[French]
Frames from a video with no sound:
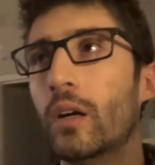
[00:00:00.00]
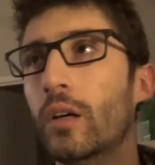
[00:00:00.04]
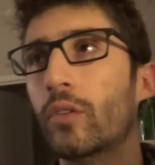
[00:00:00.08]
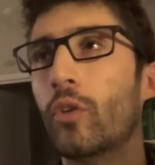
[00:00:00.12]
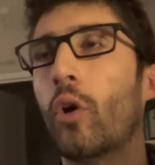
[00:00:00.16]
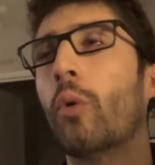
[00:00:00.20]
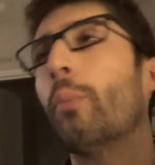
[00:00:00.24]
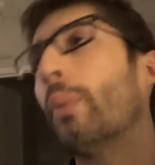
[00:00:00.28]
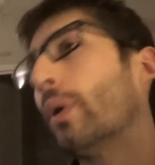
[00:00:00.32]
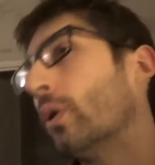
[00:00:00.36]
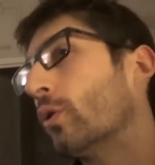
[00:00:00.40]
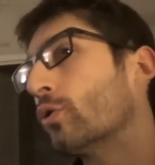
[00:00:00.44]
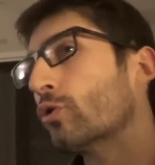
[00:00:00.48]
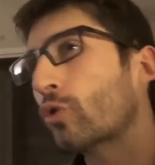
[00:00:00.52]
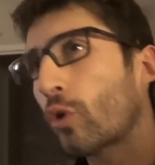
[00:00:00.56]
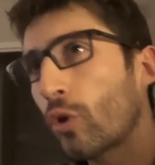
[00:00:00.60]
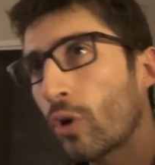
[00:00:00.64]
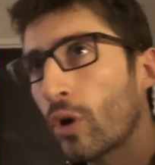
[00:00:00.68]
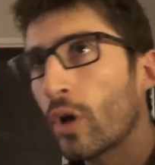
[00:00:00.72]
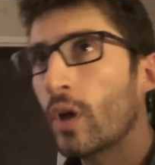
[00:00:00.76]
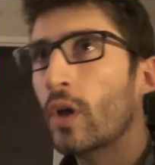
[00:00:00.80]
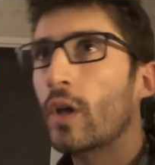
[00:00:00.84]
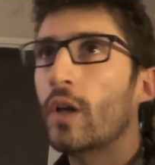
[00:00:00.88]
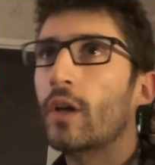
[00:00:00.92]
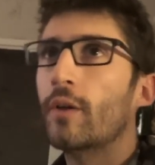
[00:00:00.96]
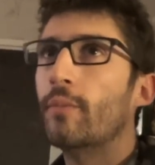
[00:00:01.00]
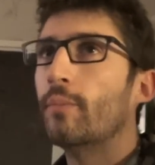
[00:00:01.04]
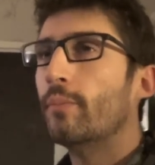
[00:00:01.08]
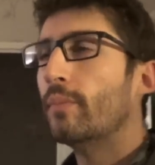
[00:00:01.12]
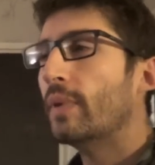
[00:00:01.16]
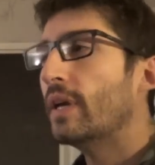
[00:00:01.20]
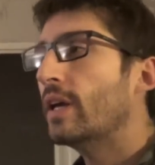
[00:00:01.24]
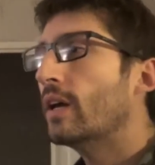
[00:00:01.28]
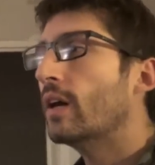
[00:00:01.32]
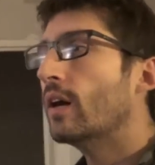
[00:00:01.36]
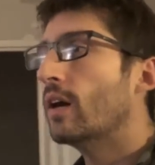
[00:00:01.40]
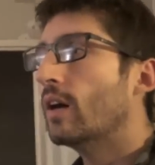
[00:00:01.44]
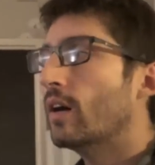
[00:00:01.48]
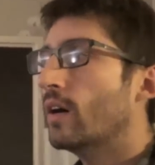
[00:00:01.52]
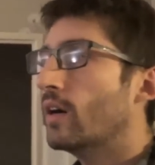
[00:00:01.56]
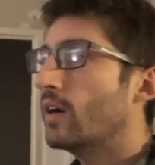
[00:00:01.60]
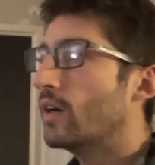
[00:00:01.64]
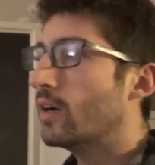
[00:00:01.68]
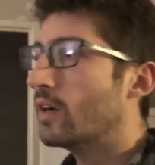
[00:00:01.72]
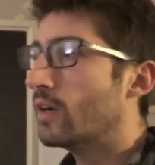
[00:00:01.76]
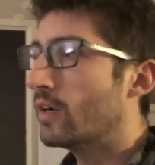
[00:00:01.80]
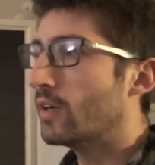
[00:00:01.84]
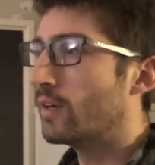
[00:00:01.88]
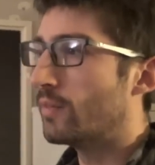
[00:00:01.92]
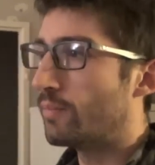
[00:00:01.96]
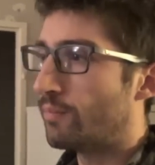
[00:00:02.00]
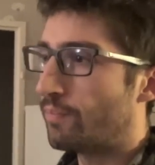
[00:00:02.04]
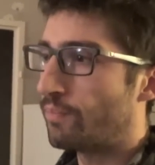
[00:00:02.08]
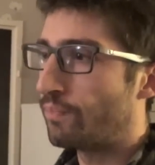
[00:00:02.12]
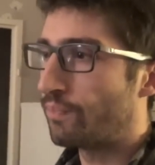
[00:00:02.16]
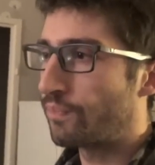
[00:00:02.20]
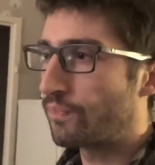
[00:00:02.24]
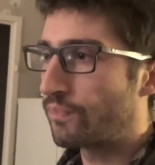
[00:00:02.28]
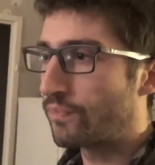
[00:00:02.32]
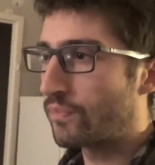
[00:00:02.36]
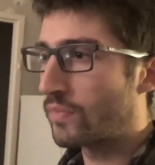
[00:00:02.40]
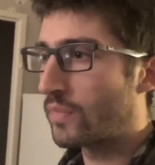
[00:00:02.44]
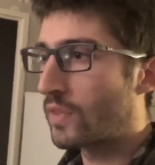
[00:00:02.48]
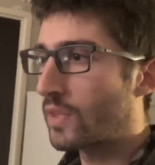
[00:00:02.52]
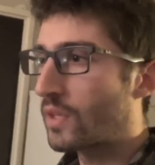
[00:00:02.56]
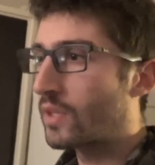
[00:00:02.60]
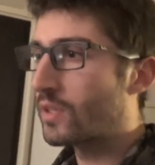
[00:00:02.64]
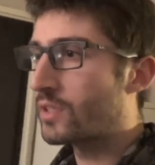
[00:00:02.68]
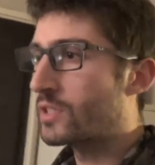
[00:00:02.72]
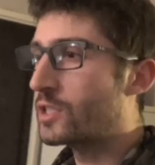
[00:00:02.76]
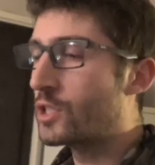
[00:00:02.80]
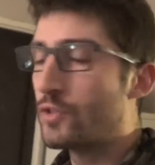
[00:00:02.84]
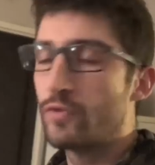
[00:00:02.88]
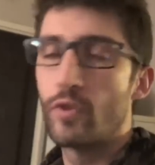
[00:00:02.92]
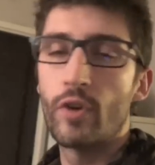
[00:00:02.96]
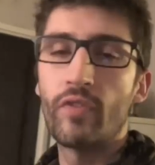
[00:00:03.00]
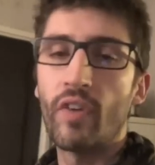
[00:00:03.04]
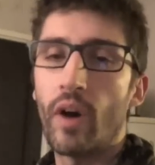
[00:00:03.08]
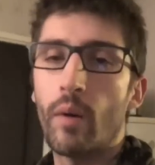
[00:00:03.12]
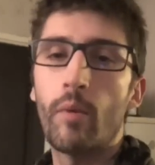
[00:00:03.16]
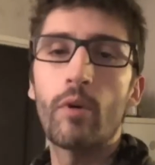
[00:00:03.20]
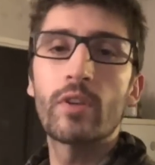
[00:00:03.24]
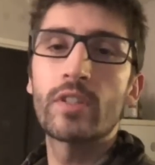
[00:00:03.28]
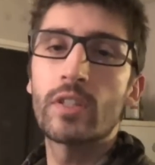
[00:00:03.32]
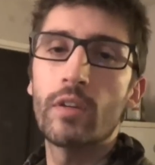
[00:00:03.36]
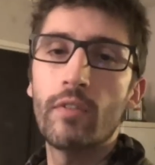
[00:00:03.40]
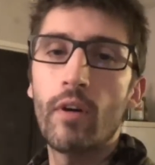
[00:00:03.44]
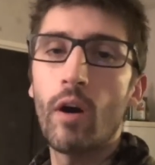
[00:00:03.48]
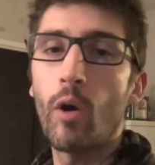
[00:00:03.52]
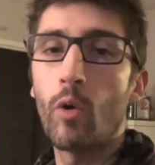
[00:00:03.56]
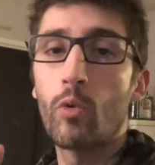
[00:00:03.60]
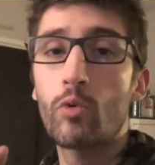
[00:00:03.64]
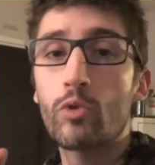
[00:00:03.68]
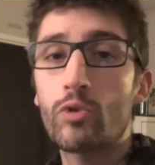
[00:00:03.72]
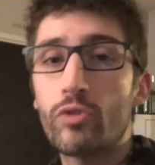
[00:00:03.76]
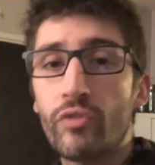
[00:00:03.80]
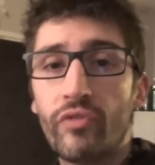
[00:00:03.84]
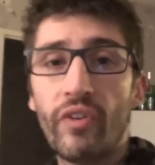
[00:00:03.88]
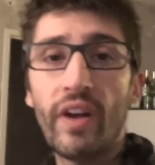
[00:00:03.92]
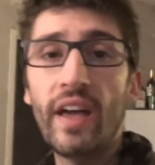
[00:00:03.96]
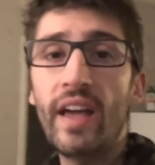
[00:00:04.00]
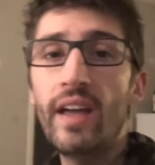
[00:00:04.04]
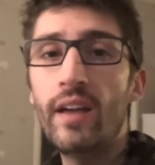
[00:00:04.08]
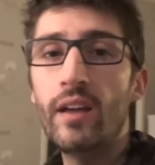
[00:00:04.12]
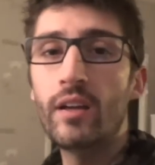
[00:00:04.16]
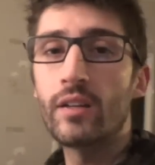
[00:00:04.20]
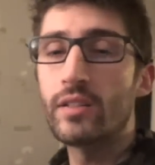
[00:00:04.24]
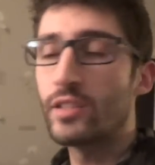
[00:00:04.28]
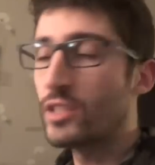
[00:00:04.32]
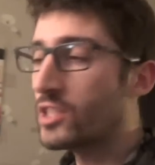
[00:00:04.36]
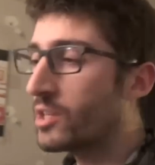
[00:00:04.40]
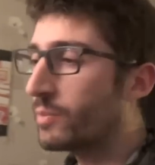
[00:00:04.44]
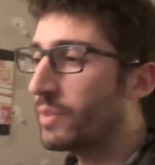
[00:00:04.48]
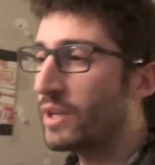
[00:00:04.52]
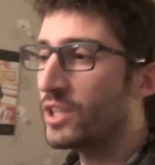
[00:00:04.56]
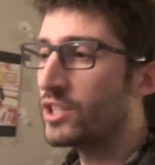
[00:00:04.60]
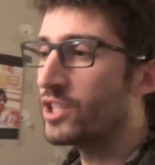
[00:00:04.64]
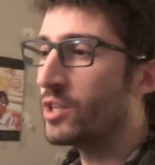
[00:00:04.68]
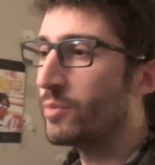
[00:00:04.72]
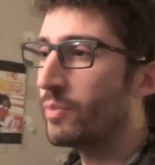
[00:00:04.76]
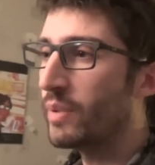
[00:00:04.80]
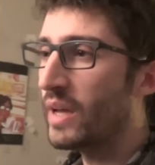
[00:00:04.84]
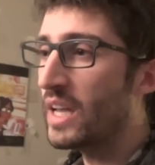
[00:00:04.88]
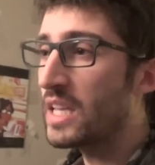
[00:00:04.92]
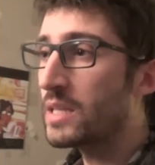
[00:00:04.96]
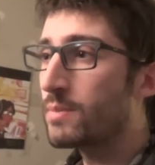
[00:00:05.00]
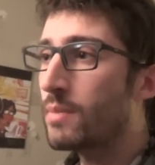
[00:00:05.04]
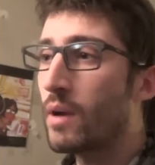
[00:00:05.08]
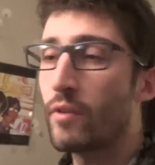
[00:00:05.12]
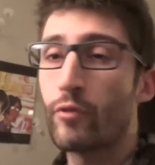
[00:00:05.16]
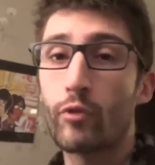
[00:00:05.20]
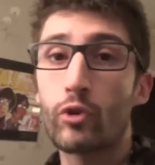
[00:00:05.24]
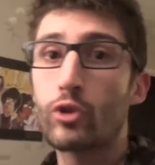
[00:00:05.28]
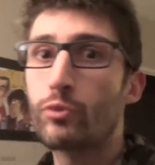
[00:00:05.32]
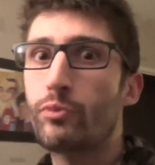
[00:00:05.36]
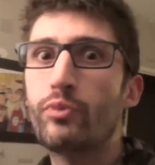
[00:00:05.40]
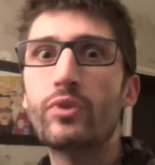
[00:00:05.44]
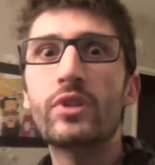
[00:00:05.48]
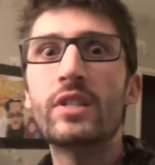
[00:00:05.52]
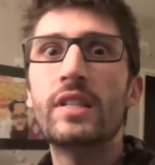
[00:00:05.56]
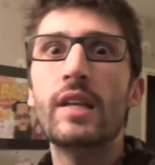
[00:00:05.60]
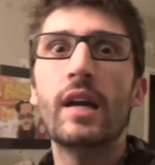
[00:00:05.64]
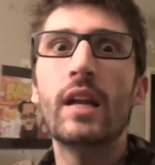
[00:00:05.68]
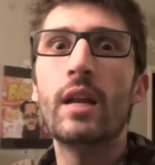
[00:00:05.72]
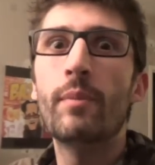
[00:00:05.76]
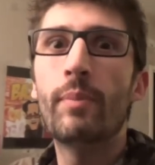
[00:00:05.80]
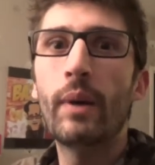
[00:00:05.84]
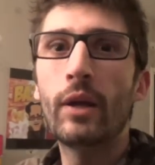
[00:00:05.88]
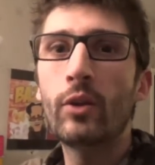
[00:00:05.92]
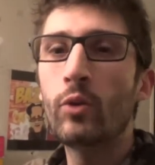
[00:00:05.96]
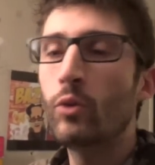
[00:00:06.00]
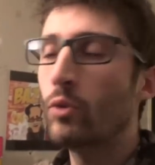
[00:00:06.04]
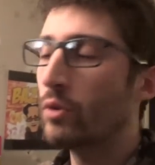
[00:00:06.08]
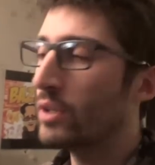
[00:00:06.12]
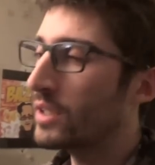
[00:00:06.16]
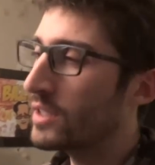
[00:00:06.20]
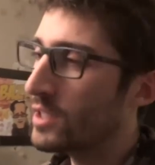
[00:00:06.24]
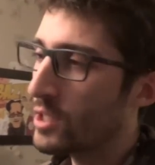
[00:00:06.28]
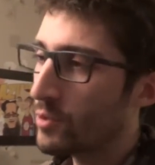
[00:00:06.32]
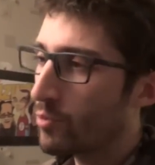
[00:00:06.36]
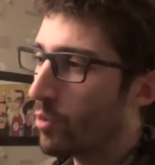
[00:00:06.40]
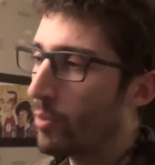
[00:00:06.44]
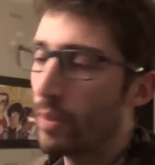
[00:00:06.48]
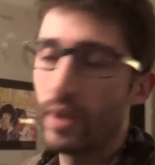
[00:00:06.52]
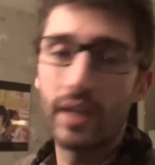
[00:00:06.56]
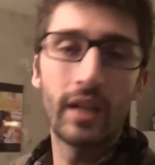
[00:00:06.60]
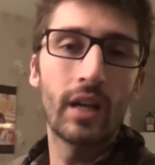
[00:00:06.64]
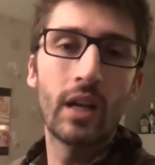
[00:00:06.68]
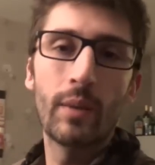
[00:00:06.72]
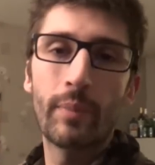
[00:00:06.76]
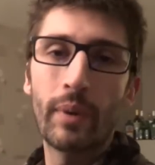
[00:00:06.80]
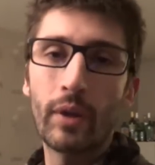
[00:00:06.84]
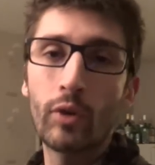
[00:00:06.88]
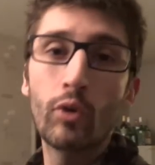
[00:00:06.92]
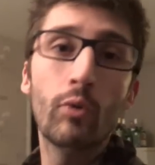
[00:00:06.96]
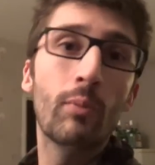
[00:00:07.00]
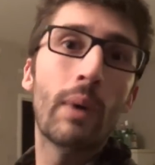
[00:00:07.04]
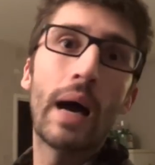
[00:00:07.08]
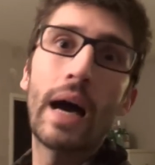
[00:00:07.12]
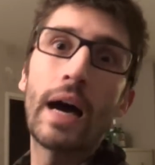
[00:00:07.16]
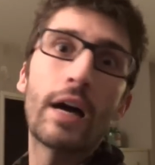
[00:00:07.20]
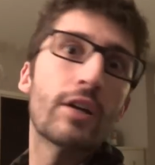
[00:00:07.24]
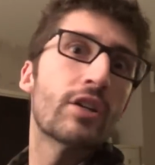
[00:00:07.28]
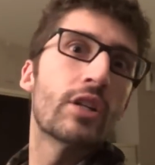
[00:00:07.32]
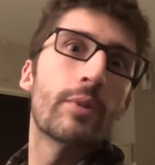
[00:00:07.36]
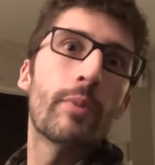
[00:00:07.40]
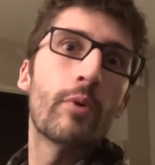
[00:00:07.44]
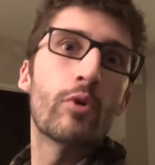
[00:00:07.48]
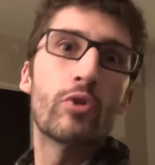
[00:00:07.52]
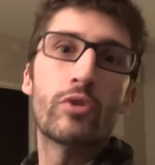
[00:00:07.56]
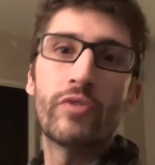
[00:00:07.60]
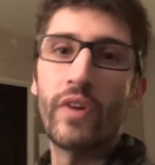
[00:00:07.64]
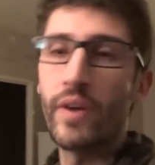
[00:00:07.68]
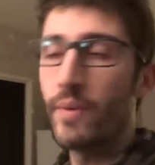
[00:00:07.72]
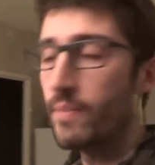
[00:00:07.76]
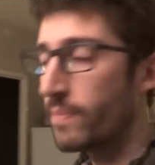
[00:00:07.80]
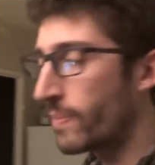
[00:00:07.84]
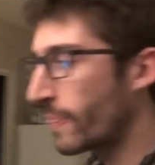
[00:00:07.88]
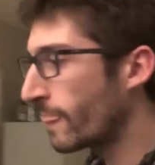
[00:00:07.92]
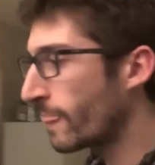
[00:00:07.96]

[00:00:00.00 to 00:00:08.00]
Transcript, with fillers: non, pas dangereux. Mais si je veux vraiment savoir où je vais, si j'ai pas de GPS, bah faut que je puisse lire les panneaux. Et si je peux pas lire les panneaux, bah je sais pas où je vais.